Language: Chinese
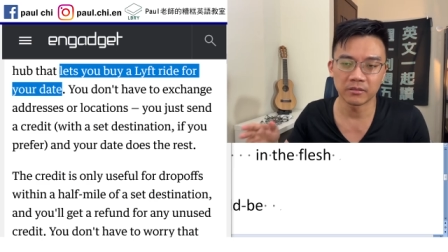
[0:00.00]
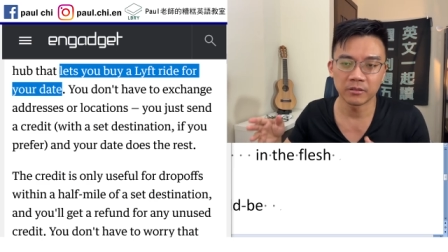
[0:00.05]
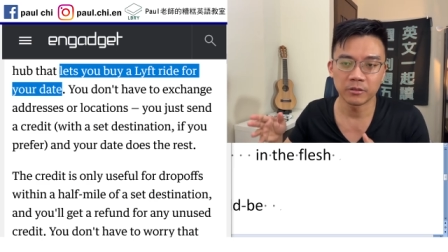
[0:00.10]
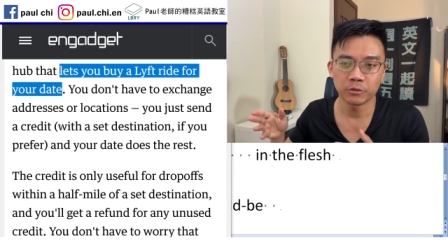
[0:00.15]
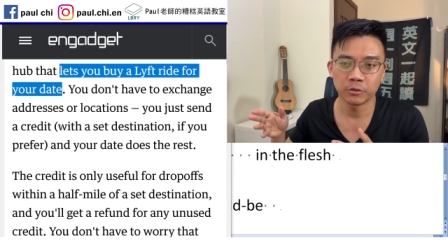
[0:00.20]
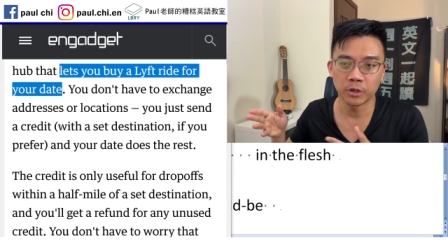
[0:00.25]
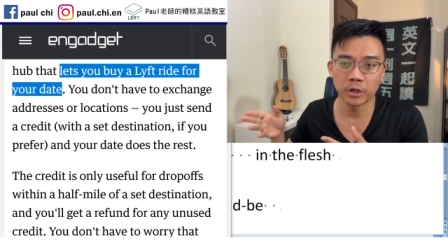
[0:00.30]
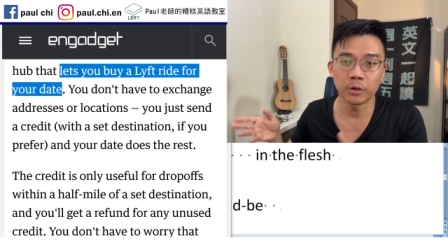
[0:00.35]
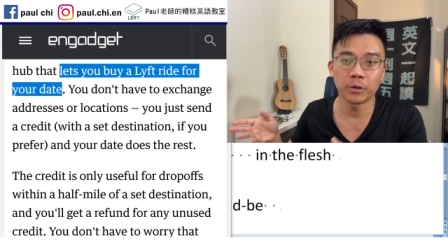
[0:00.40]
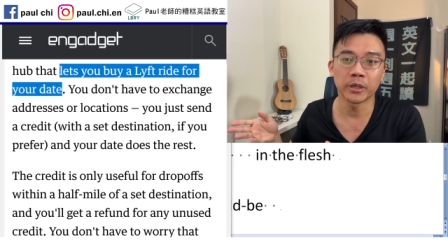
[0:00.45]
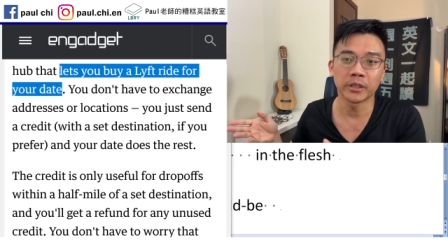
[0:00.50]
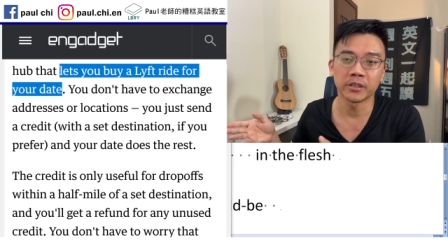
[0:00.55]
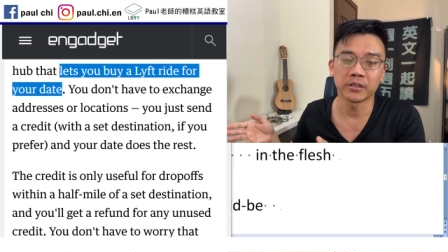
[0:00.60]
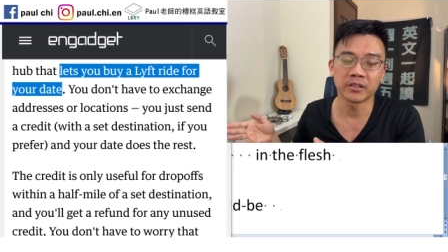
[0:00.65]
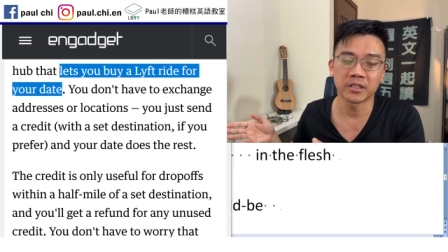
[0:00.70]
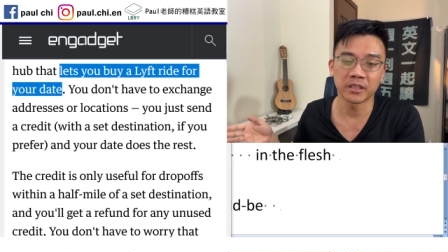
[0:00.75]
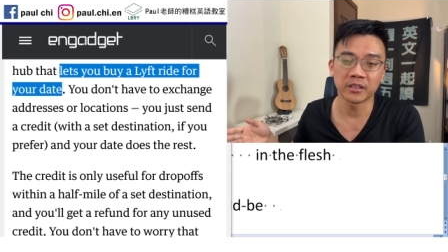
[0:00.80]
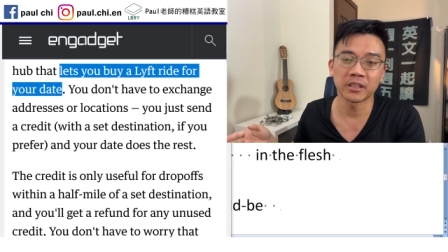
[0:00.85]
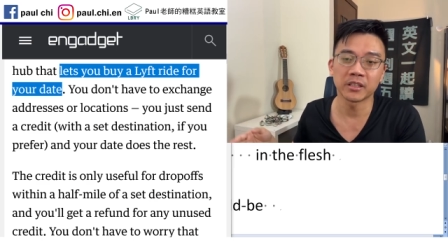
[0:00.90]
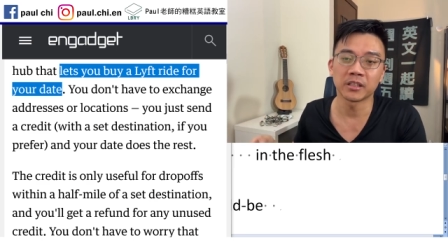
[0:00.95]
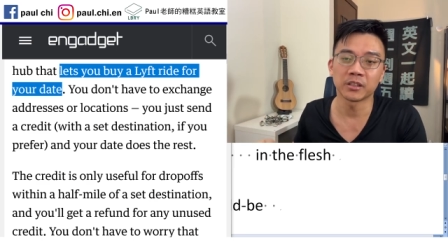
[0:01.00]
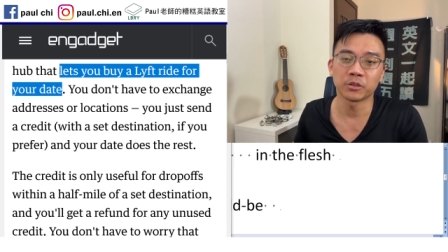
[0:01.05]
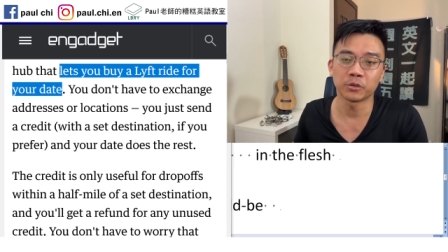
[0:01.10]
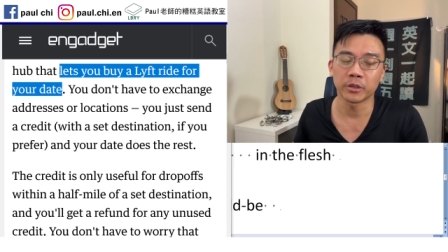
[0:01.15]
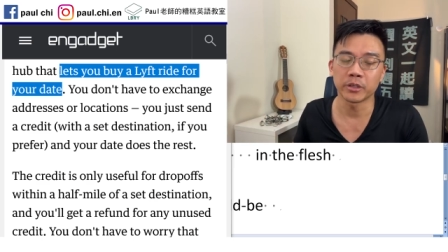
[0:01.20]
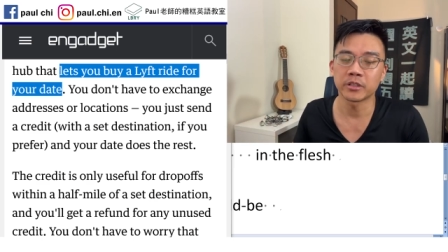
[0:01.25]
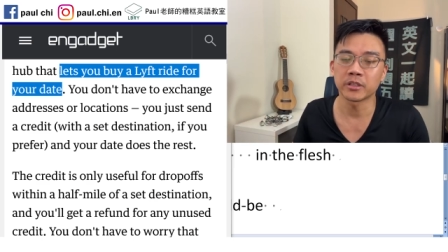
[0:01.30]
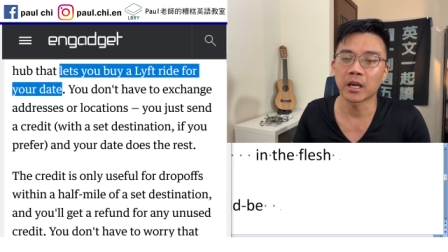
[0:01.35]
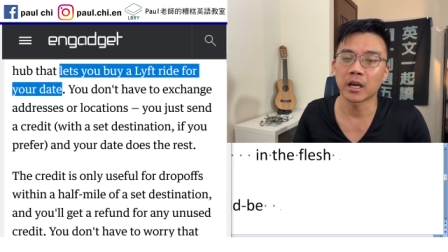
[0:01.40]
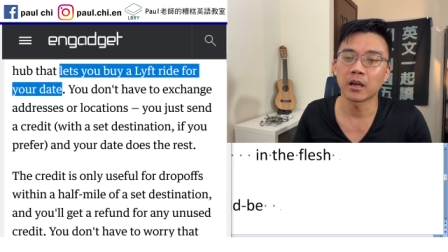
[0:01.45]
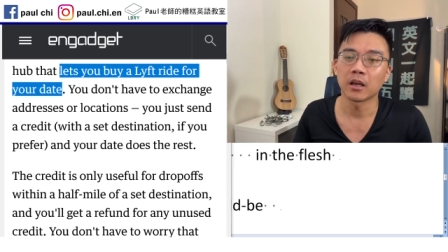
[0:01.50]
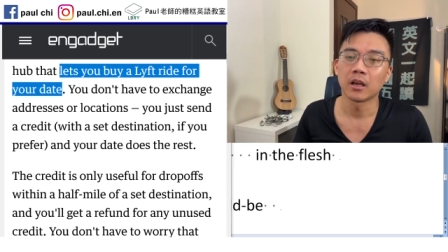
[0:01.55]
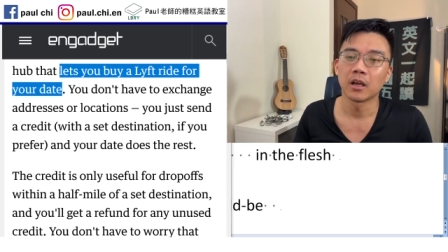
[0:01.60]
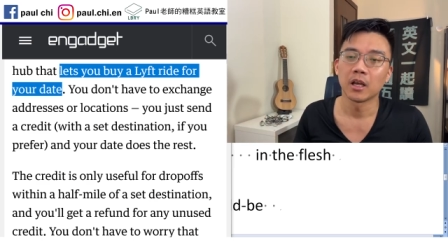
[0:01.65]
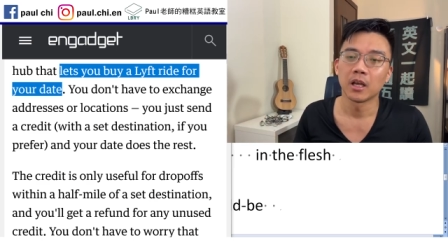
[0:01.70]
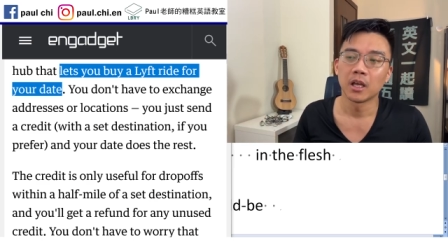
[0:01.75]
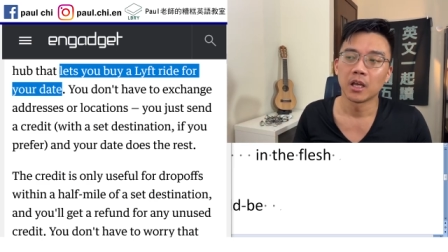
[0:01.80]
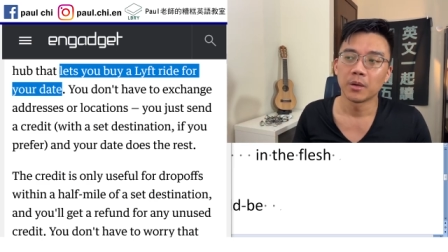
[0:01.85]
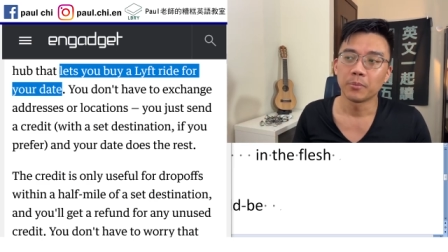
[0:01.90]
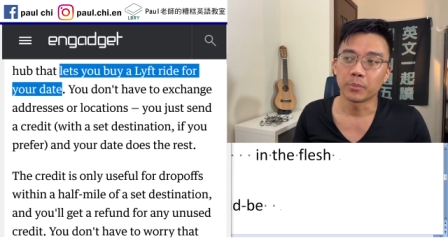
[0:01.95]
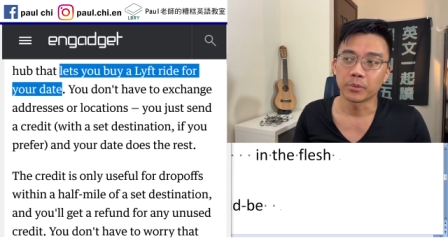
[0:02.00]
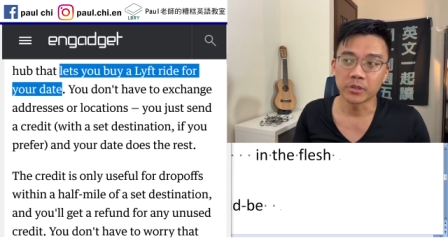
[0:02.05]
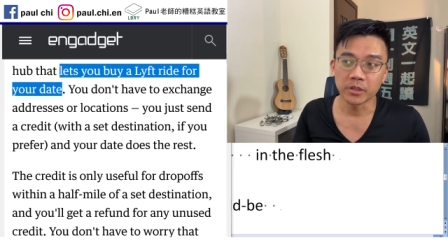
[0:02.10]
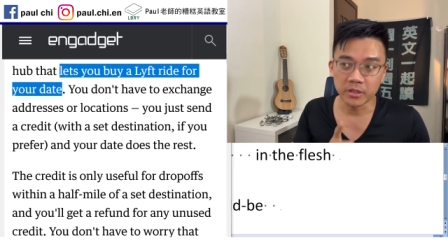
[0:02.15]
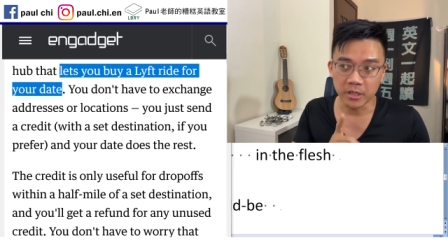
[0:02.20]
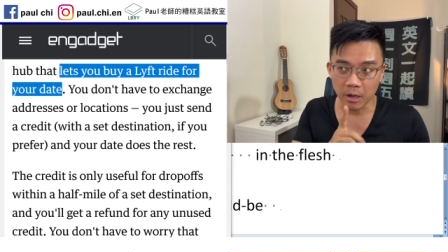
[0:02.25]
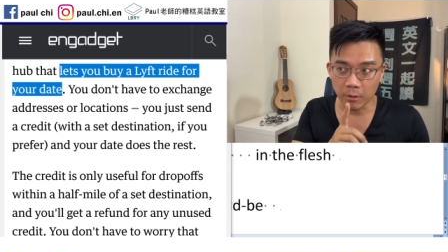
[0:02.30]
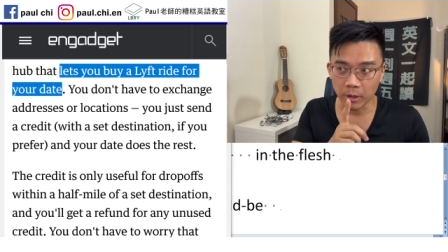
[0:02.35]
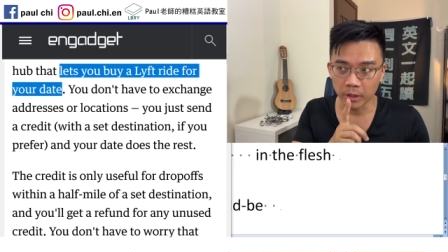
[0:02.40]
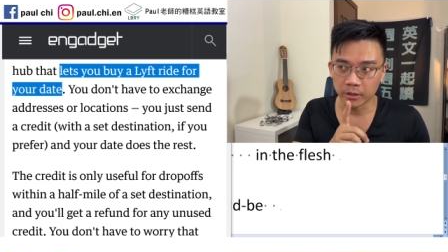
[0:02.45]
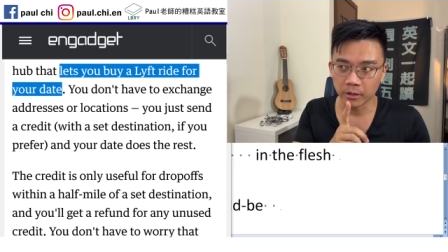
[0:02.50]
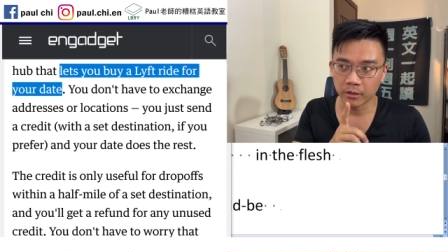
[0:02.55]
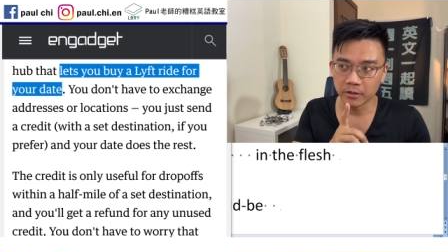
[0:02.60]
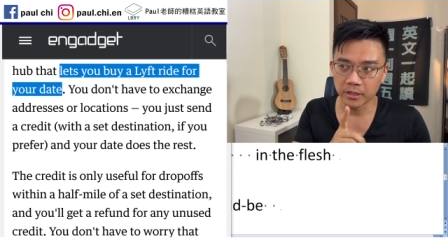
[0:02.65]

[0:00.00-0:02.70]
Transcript: 约会的今天的对象，不是交往的哦。